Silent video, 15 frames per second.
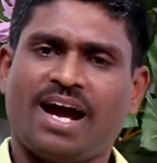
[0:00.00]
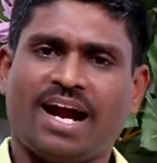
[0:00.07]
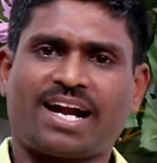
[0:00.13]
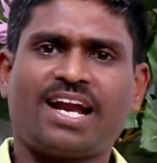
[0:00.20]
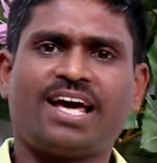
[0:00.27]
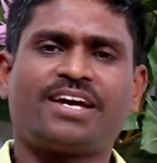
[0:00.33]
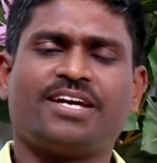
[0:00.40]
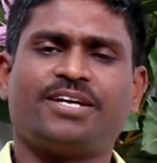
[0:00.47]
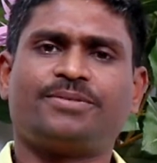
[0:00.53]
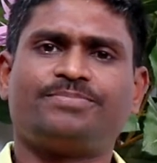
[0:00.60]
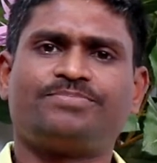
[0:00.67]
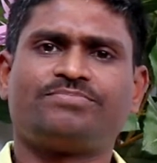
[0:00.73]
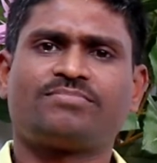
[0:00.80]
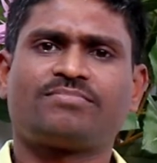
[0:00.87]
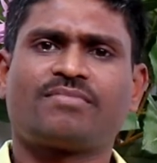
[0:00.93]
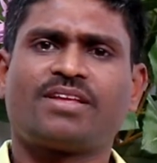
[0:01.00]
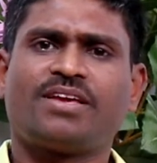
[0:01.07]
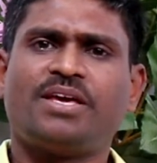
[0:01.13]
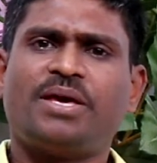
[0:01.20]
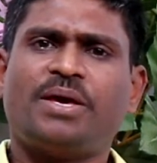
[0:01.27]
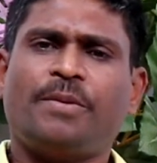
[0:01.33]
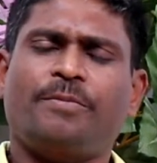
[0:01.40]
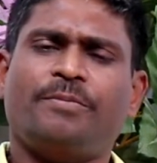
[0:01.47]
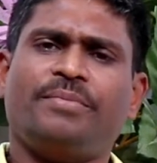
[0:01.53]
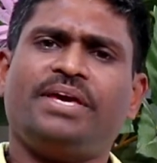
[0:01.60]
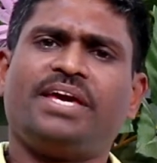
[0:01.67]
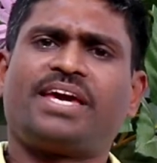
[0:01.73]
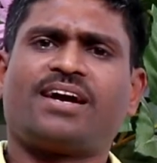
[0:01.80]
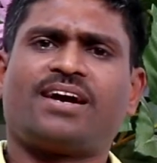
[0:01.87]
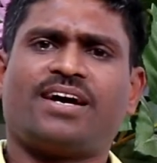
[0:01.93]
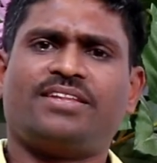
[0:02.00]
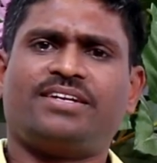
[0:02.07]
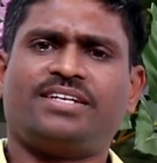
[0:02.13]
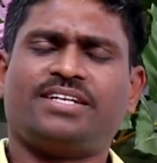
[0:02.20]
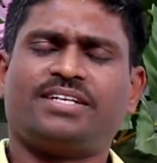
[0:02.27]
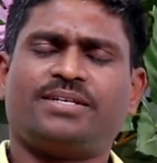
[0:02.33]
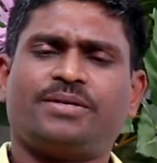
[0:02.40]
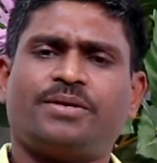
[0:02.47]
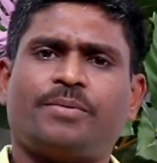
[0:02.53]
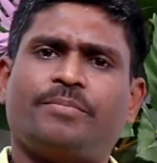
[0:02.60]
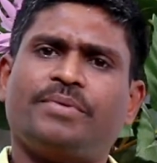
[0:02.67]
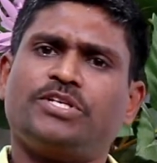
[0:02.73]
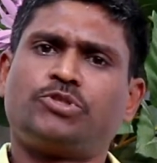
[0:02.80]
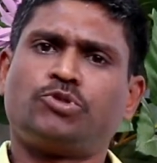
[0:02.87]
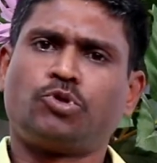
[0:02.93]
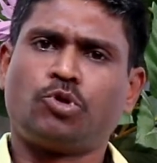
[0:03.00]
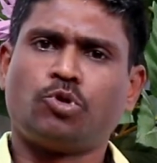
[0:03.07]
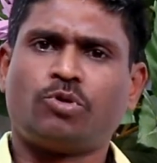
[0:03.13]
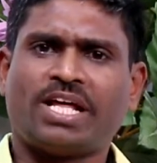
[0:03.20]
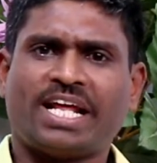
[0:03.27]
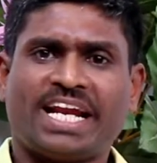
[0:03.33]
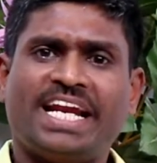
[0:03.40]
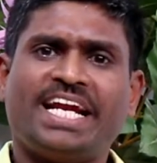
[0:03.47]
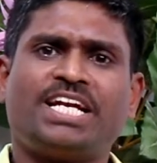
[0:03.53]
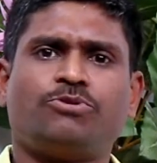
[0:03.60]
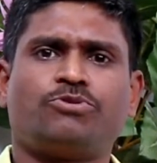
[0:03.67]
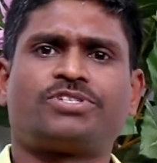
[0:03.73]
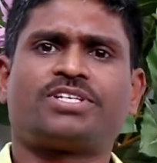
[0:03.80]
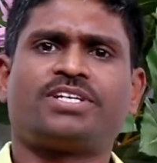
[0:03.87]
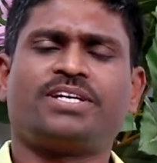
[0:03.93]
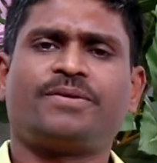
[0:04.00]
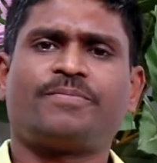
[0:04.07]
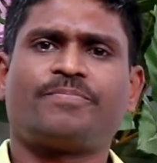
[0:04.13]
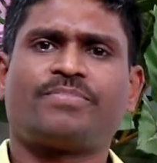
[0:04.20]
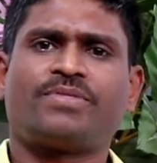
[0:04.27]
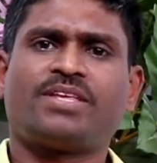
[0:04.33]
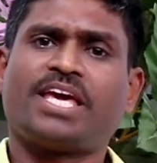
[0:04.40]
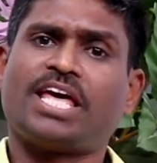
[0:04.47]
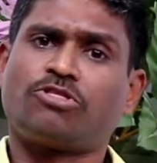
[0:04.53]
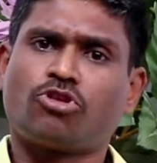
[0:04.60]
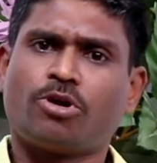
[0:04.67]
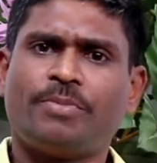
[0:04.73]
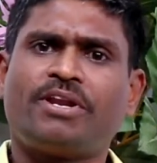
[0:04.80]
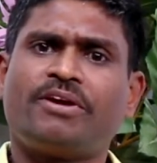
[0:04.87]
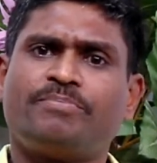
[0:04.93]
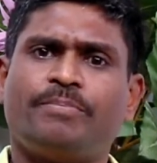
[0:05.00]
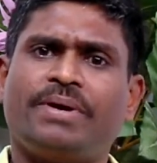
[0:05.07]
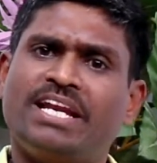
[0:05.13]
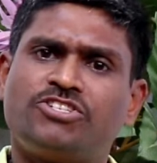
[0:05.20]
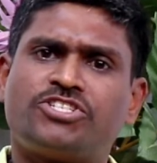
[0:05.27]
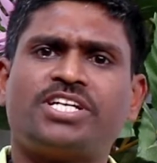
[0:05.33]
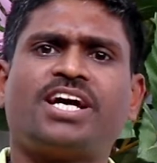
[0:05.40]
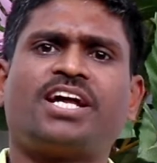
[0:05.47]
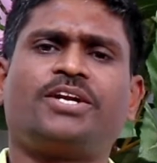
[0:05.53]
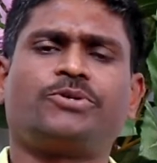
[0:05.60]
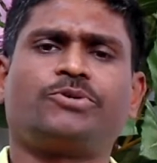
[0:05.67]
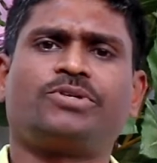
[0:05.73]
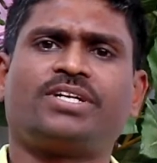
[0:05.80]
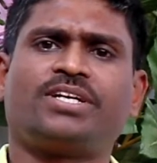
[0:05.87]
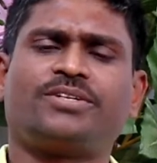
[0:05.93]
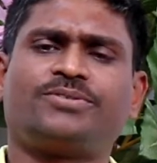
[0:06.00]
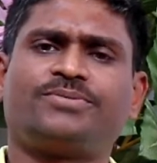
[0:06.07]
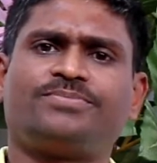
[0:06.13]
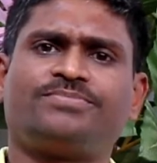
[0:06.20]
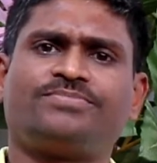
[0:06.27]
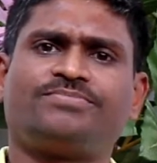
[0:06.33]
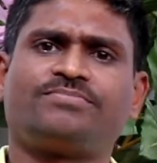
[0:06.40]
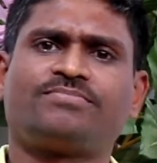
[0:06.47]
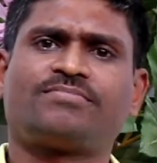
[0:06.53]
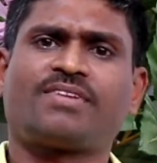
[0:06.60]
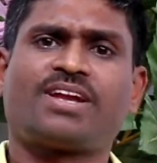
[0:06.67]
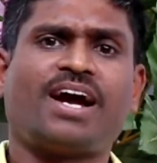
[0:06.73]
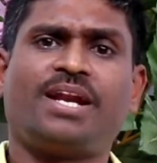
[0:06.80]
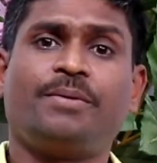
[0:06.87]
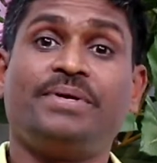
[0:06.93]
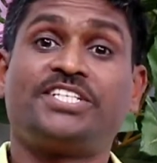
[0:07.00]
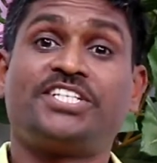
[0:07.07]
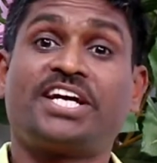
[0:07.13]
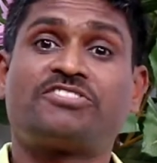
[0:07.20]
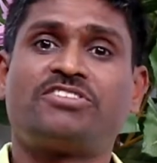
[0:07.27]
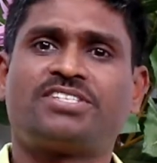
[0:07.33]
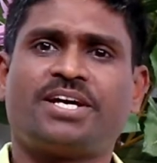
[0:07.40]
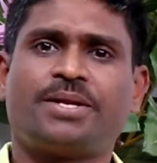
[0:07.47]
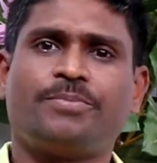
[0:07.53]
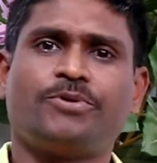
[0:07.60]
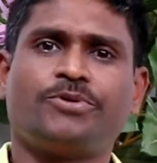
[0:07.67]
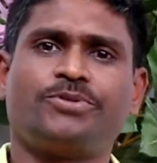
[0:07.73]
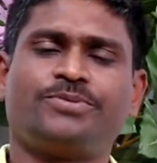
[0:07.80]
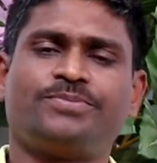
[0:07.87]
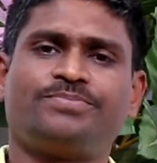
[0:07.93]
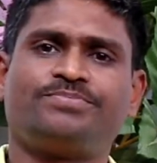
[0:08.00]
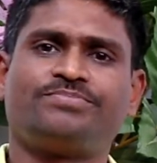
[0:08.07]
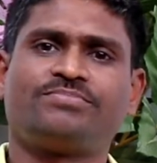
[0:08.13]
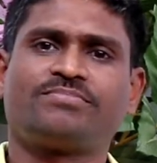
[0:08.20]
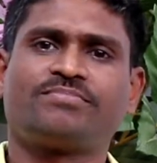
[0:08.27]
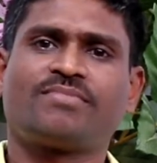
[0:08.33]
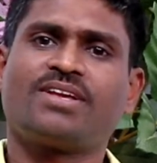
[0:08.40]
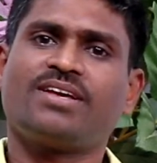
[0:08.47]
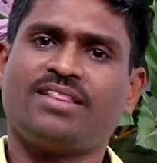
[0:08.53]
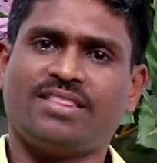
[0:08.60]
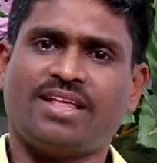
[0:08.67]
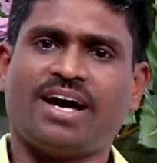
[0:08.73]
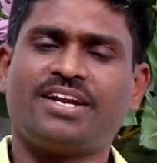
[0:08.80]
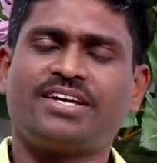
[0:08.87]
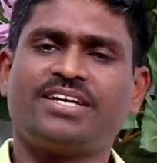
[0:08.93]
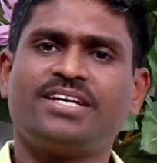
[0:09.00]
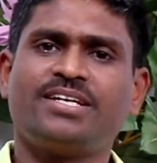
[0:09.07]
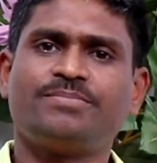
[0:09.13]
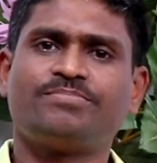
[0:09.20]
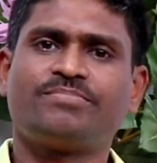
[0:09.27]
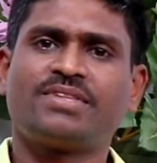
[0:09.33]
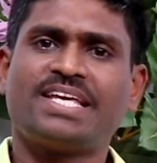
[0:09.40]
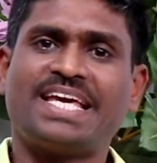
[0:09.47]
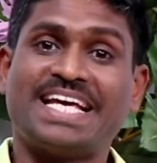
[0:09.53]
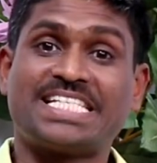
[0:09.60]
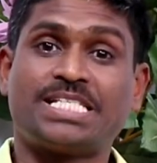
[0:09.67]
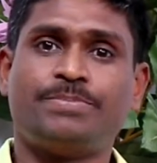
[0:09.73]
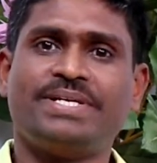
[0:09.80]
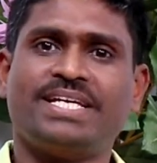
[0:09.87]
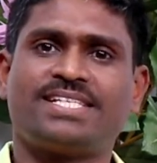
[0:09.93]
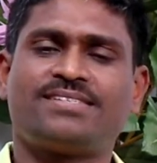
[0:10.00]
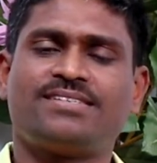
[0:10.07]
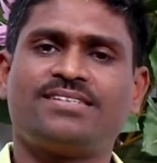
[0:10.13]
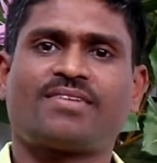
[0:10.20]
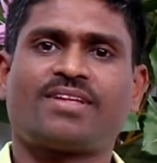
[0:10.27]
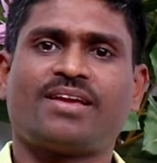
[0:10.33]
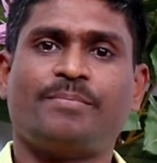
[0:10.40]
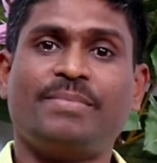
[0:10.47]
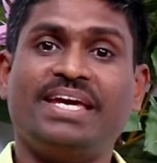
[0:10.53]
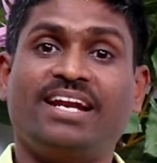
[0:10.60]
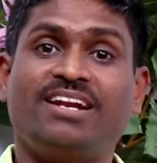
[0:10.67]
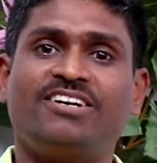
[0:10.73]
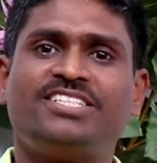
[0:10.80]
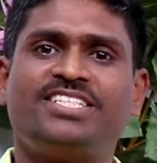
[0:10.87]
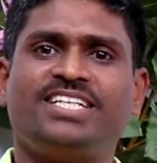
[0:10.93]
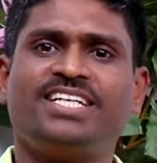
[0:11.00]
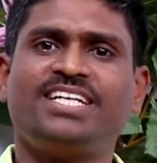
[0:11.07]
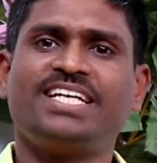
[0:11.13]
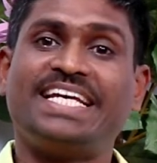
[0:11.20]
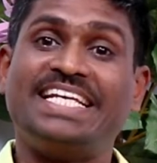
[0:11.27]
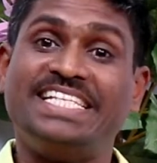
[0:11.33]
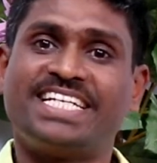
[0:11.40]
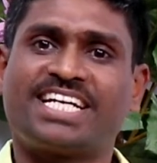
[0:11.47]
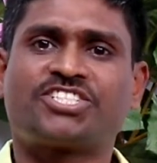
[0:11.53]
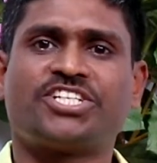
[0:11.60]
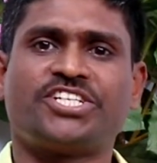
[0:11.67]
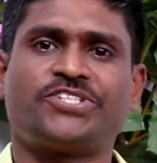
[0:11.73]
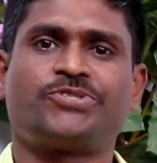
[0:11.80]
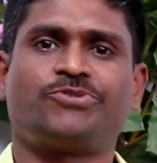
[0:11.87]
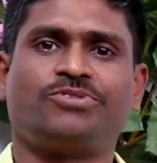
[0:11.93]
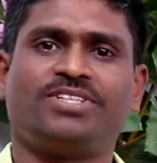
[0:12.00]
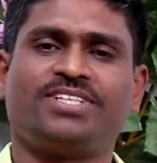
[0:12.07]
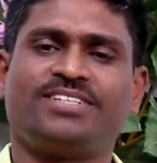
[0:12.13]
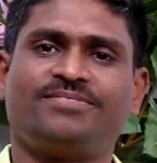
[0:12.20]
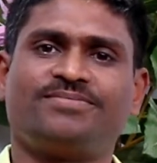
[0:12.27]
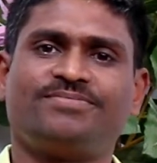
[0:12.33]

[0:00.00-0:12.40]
అట్లాగే మీకే కాదండి మీ చుట్టూ ఉన్న రిలేటివ్స్కి ఎంతో మీరు మెయిల్ చేయాలనుకుంటారు కానీ మీ శక్తి సరిపోదు దానికి ఎస్బీఎస్ మీ ఎనర్జీని ఇంజెక్ట్ చేస్తుంది